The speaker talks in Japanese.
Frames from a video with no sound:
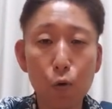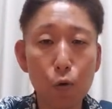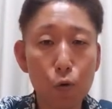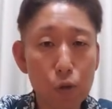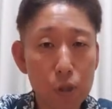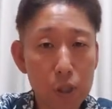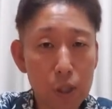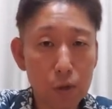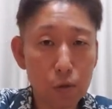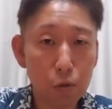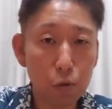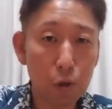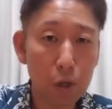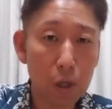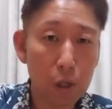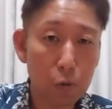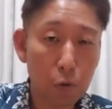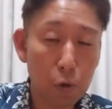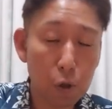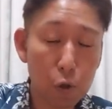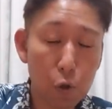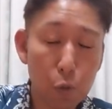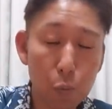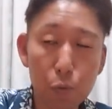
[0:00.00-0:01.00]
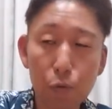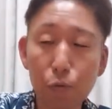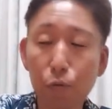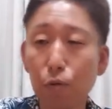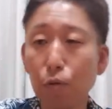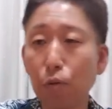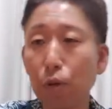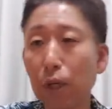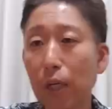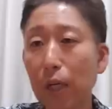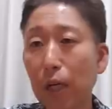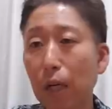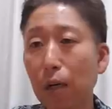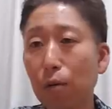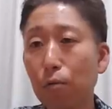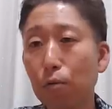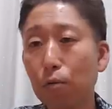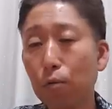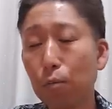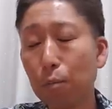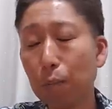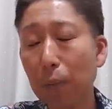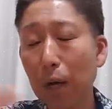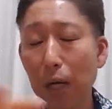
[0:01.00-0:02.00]
6人それぞれの分それから
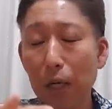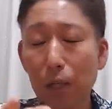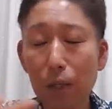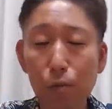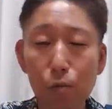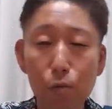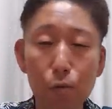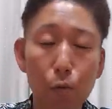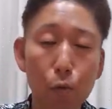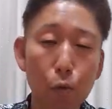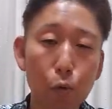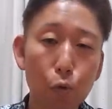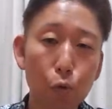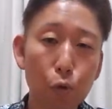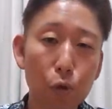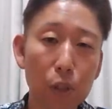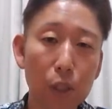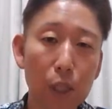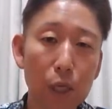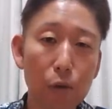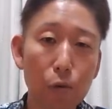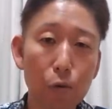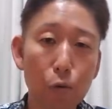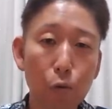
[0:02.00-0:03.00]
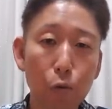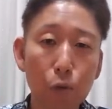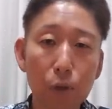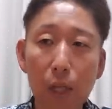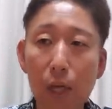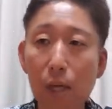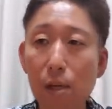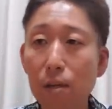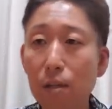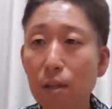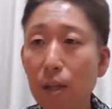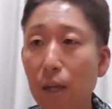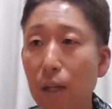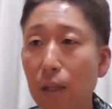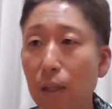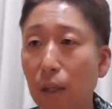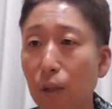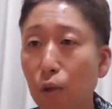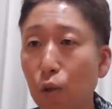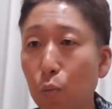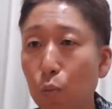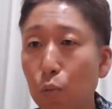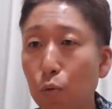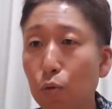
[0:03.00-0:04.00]
周りで踊っているこうダンサーさ
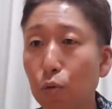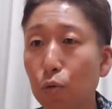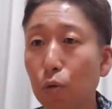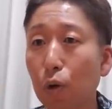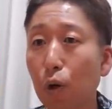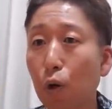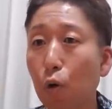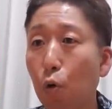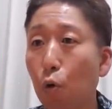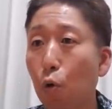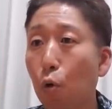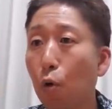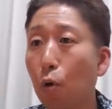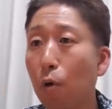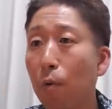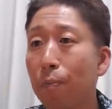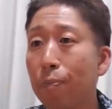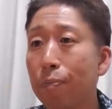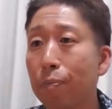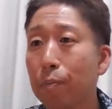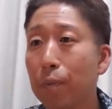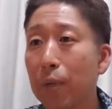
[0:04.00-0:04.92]
んの分とかをこう